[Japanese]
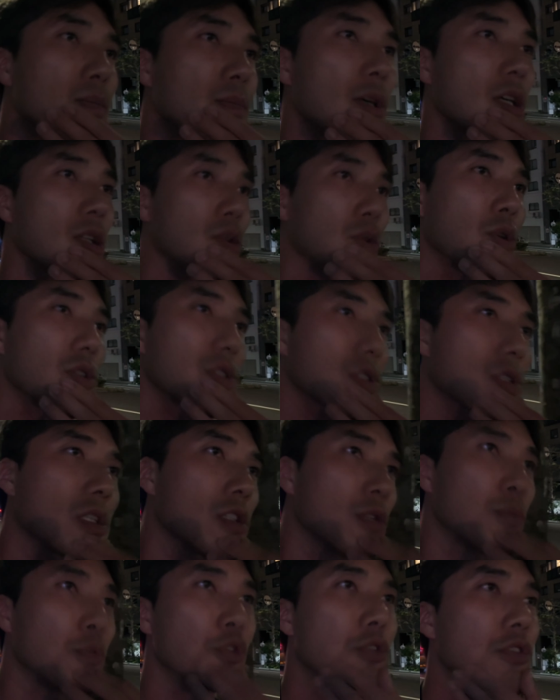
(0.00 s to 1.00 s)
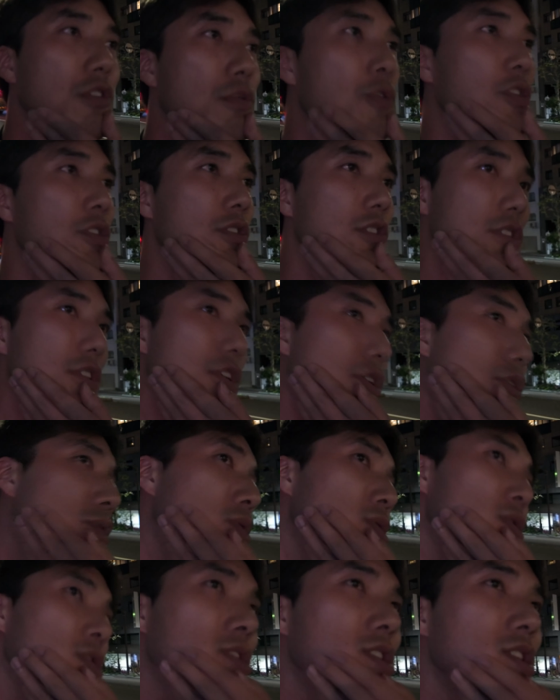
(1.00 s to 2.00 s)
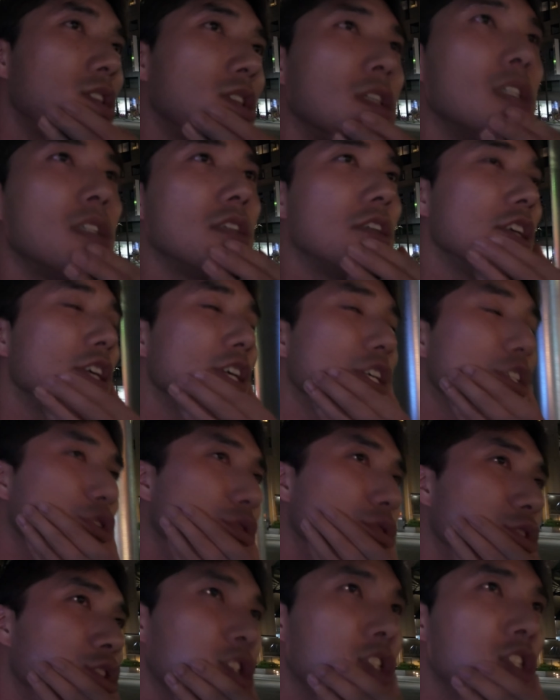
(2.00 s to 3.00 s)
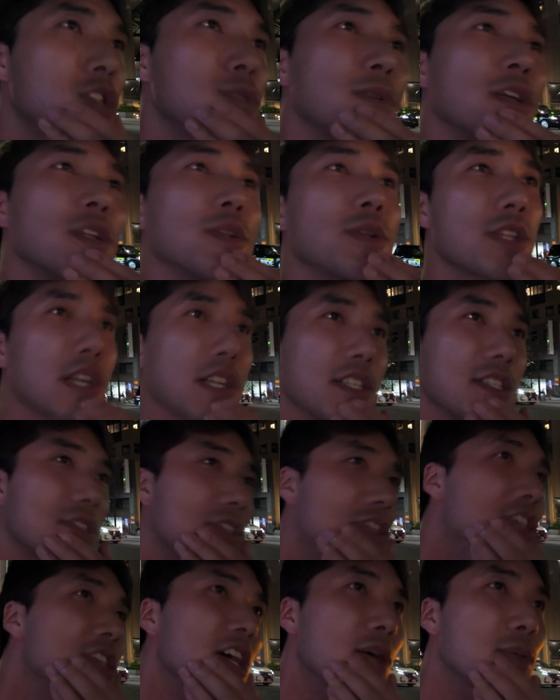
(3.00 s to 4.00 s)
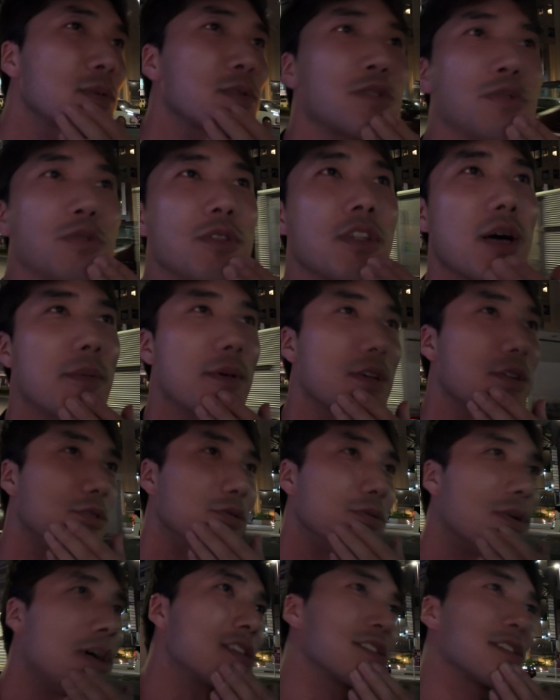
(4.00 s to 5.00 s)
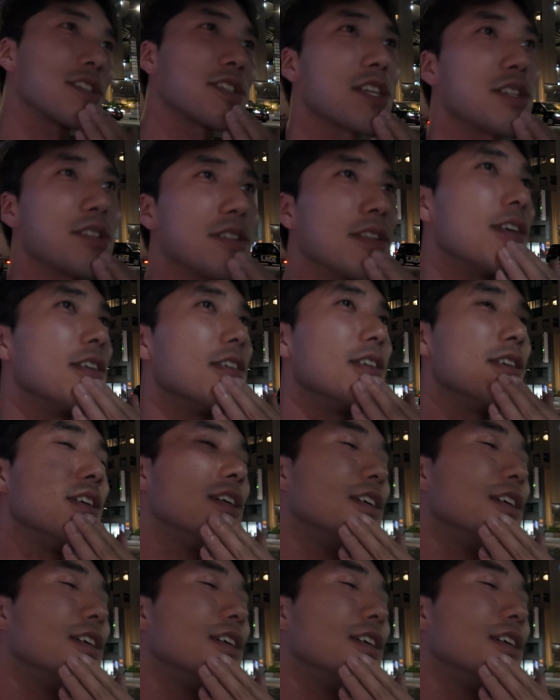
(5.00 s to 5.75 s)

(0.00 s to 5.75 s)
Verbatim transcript: まああのホステルに戻ってもいいんですけどちょっと締めの炭水化物を食べるのを忘れたんで